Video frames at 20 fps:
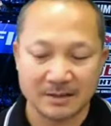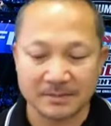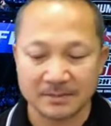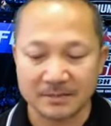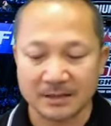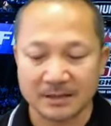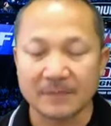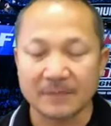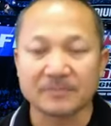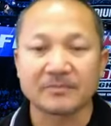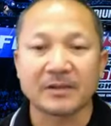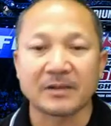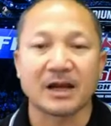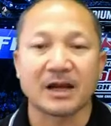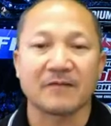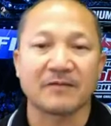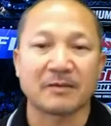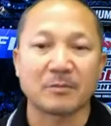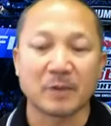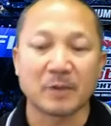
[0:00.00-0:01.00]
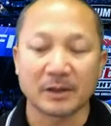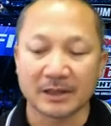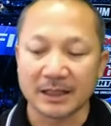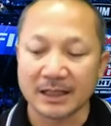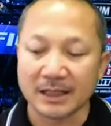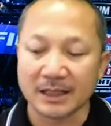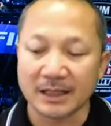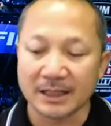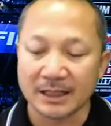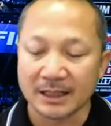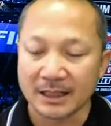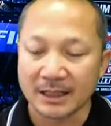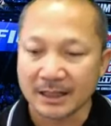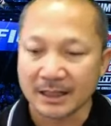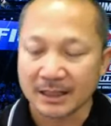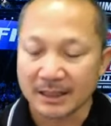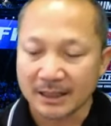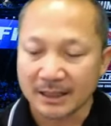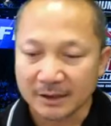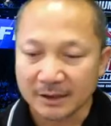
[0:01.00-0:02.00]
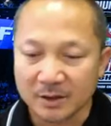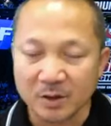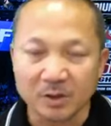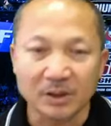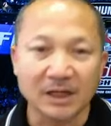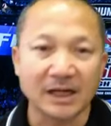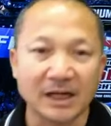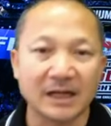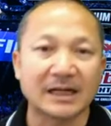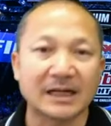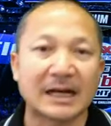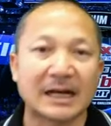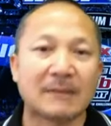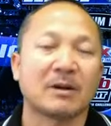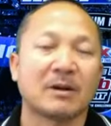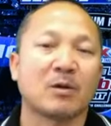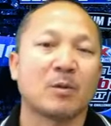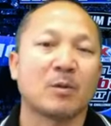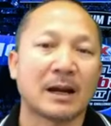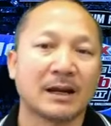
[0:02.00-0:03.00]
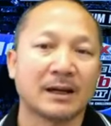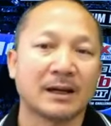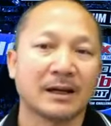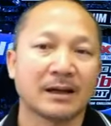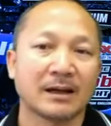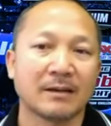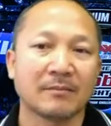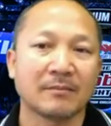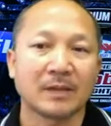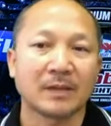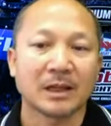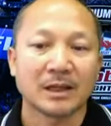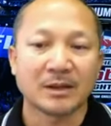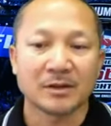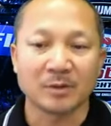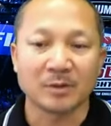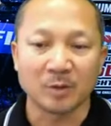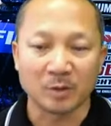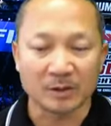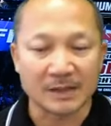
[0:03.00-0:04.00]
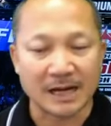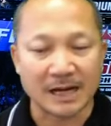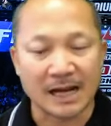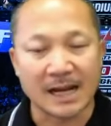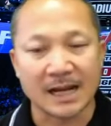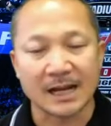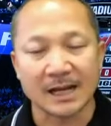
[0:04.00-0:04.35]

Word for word: สำหรับแฟนมวยที่โชคดีได้รับรางวัลนะครับส่งช้า